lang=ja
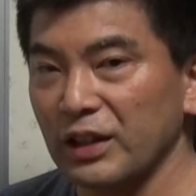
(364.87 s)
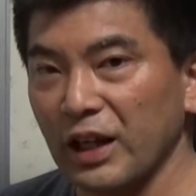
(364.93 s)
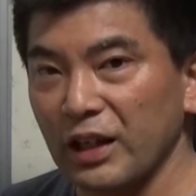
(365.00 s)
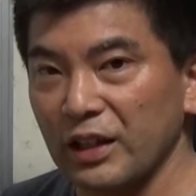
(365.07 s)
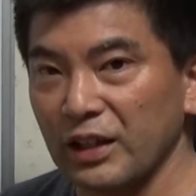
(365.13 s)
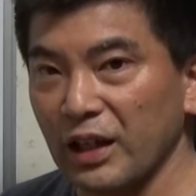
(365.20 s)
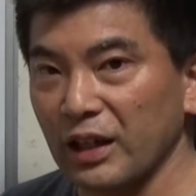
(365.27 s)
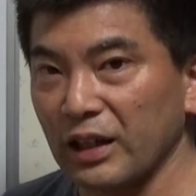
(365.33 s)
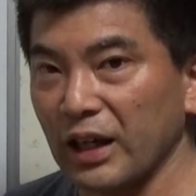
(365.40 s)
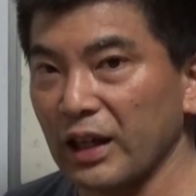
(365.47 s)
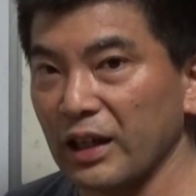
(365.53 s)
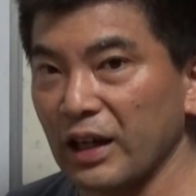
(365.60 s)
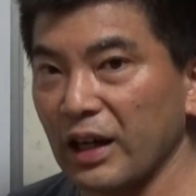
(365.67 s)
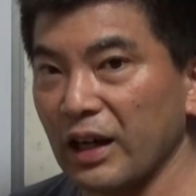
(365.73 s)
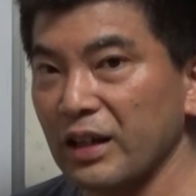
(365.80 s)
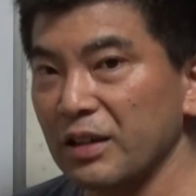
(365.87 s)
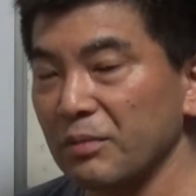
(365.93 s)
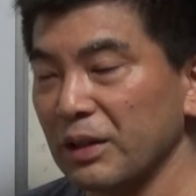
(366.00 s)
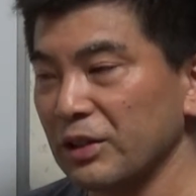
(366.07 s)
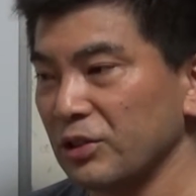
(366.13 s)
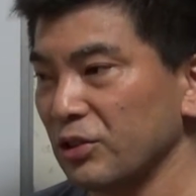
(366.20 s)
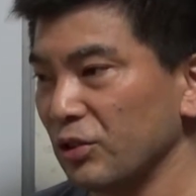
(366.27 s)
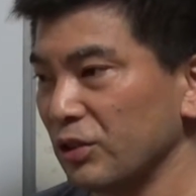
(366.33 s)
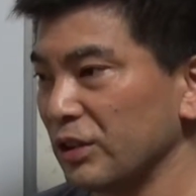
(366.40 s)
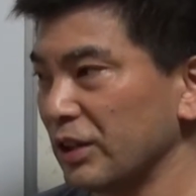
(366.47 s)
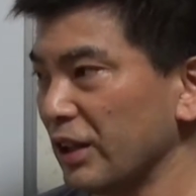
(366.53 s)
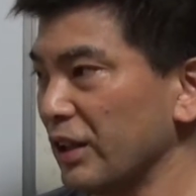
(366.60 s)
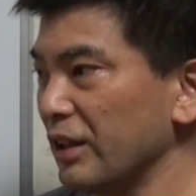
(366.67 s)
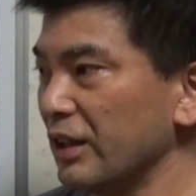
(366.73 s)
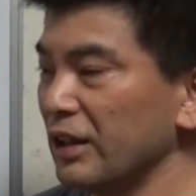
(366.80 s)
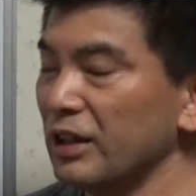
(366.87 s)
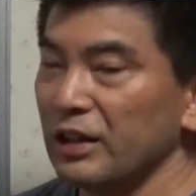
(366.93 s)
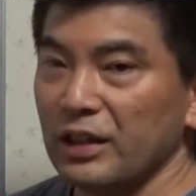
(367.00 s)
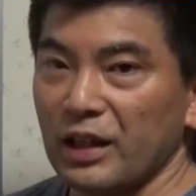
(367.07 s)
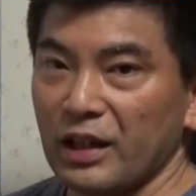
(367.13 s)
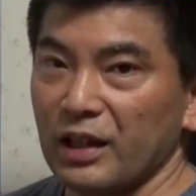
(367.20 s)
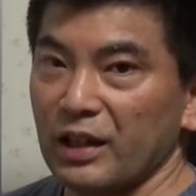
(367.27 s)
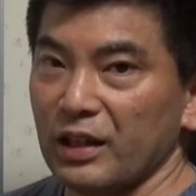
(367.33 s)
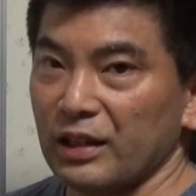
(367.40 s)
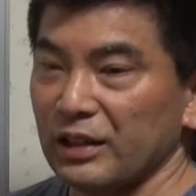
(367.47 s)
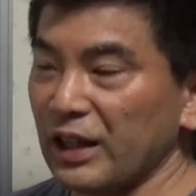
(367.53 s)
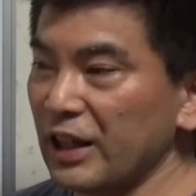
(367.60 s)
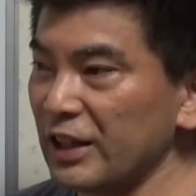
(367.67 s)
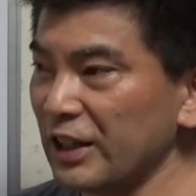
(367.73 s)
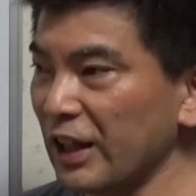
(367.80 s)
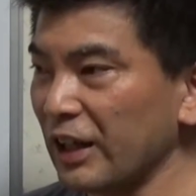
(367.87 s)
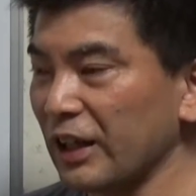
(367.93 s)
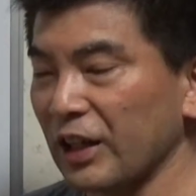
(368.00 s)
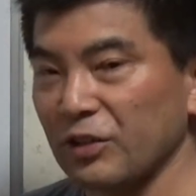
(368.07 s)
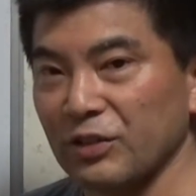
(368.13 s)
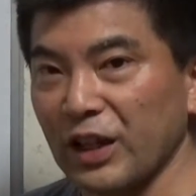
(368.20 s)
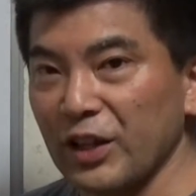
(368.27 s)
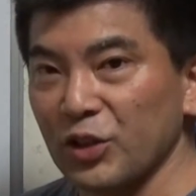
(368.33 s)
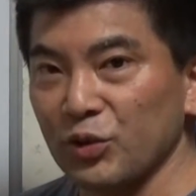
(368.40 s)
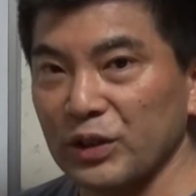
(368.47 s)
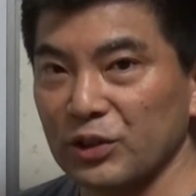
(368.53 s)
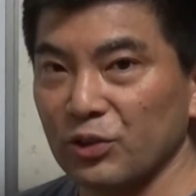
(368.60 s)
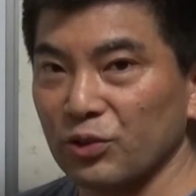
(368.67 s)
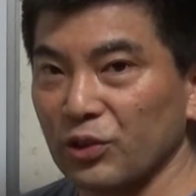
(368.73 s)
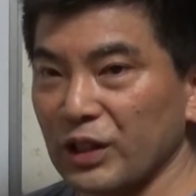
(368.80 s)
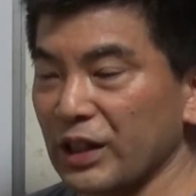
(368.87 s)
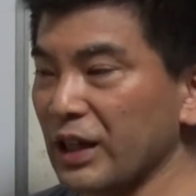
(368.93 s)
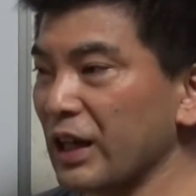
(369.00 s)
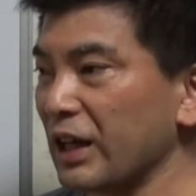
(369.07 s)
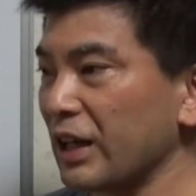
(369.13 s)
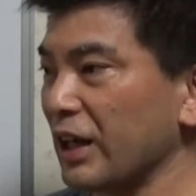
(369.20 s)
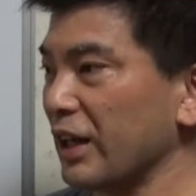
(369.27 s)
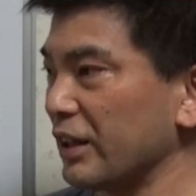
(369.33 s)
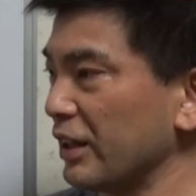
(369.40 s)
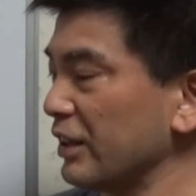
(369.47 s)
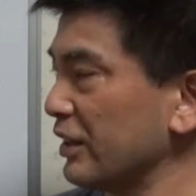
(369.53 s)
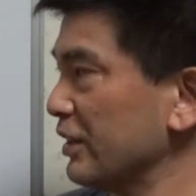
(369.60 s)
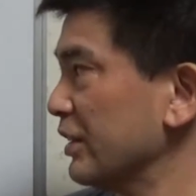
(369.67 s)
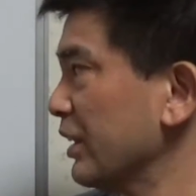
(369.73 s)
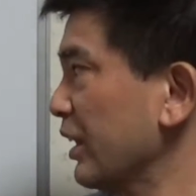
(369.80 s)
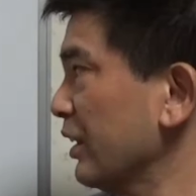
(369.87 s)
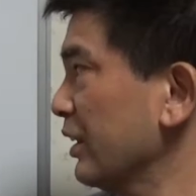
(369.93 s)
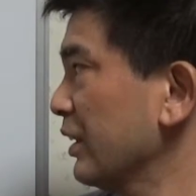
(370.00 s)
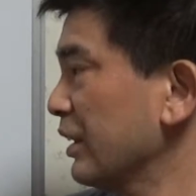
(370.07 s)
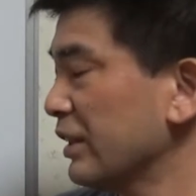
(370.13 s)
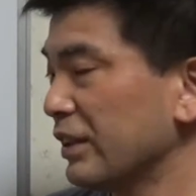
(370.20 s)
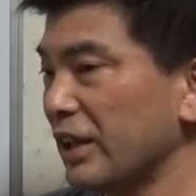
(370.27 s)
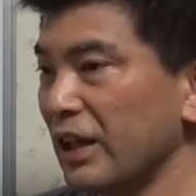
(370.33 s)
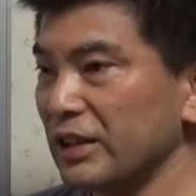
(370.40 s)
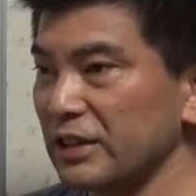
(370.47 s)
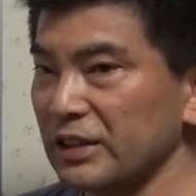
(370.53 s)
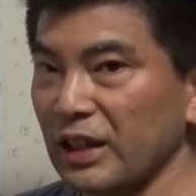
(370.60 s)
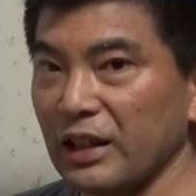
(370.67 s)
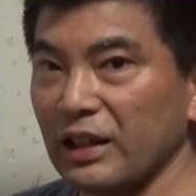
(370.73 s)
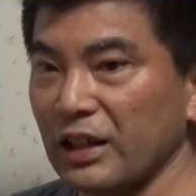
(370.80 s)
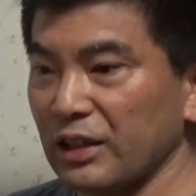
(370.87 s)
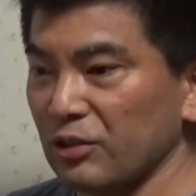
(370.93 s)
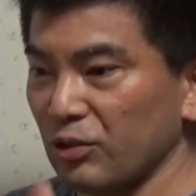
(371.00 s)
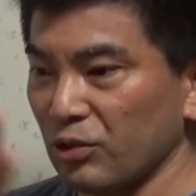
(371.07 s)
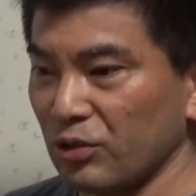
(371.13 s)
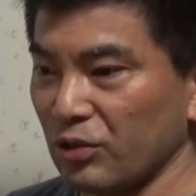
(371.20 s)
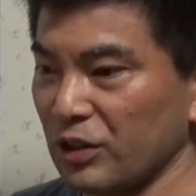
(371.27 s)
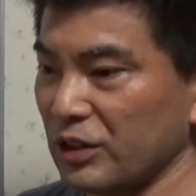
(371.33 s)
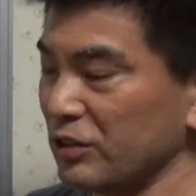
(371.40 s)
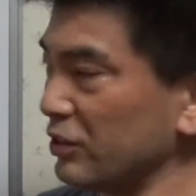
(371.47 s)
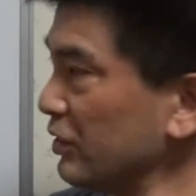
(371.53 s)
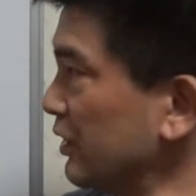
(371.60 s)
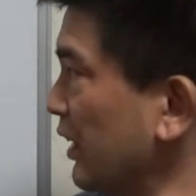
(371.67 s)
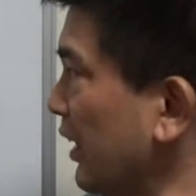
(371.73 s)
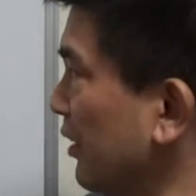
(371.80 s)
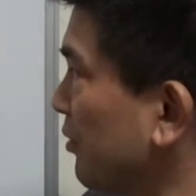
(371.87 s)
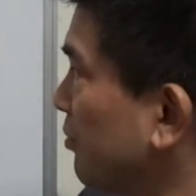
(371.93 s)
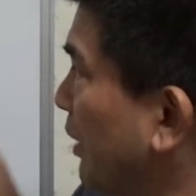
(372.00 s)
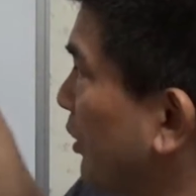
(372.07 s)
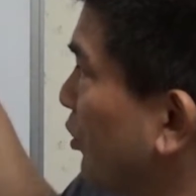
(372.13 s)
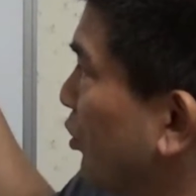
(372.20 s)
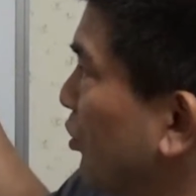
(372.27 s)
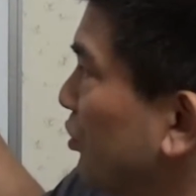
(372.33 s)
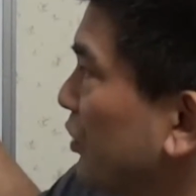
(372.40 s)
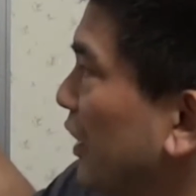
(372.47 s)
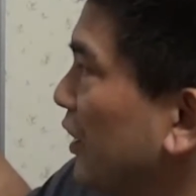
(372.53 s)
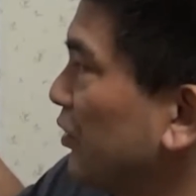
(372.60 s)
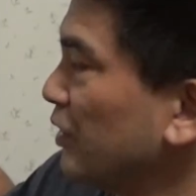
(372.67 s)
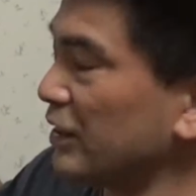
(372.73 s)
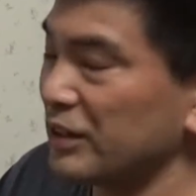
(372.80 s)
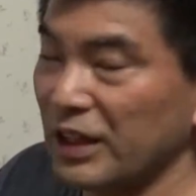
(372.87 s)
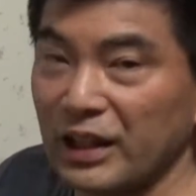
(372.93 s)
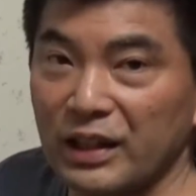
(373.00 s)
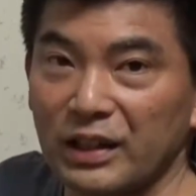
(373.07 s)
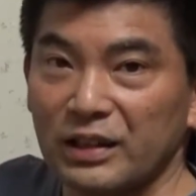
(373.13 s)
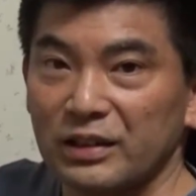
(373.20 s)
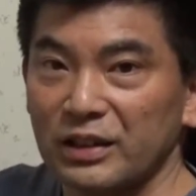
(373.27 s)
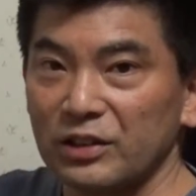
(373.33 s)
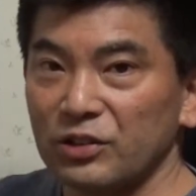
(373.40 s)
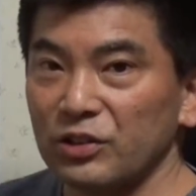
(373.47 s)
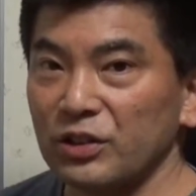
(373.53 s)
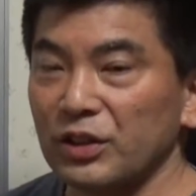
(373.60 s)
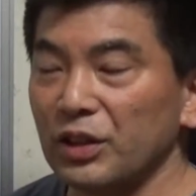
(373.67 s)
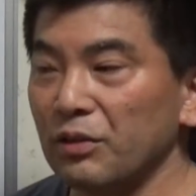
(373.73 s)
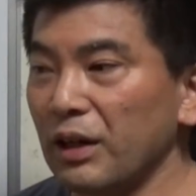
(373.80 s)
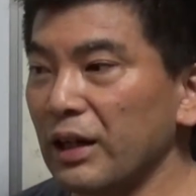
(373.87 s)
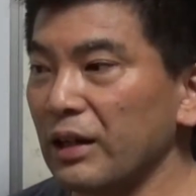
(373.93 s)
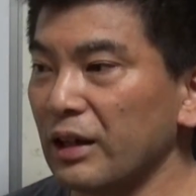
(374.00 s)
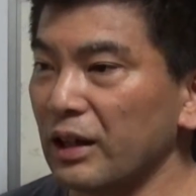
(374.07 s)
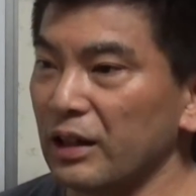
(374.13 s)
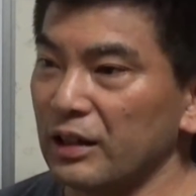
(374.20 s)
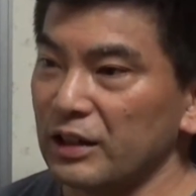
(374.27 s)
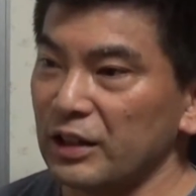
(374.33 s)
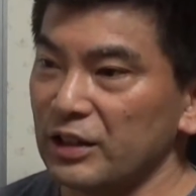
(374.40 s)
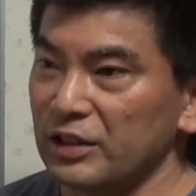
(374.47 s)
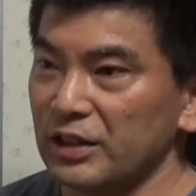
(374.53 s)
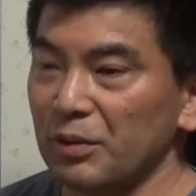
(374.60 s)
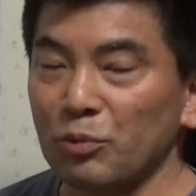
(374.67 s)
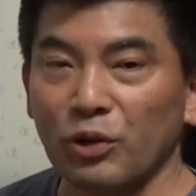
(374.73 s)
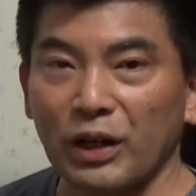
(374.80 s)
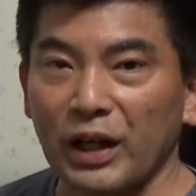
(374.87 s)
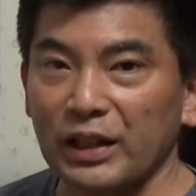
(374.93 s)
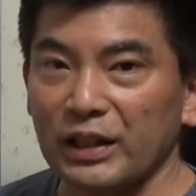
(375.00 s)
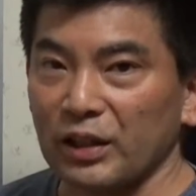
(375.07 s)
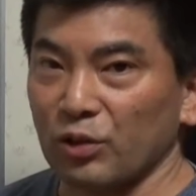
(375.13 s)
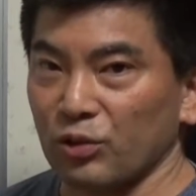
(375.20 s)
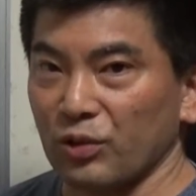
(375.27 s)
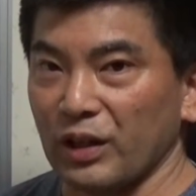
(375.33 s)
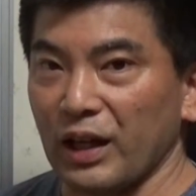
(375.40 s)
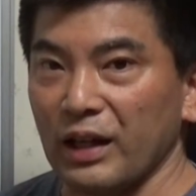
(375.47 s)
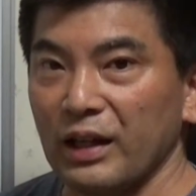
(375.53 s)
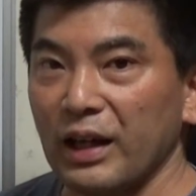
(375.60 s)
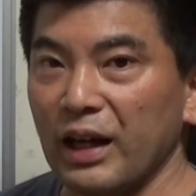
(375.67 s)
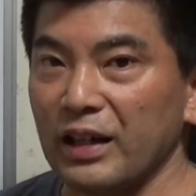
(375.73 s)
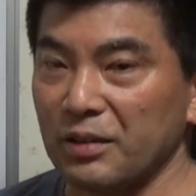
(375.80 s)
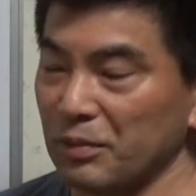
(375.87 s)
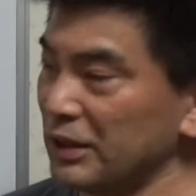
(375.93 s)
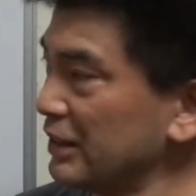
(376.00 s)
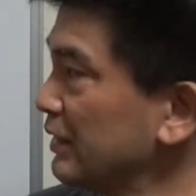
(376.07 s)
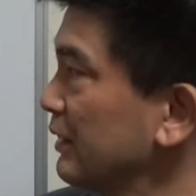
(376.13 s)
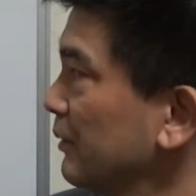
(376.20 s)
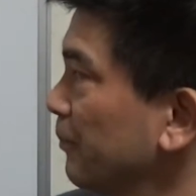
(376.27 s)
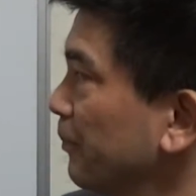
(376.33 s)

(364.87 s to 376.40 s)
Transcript: 第2段階がありますよって、第2段階の内容はその時書かなかったんですが、第1段階のことについて、まあ、ここの内容ですね。については、記事でも書いたことがあります。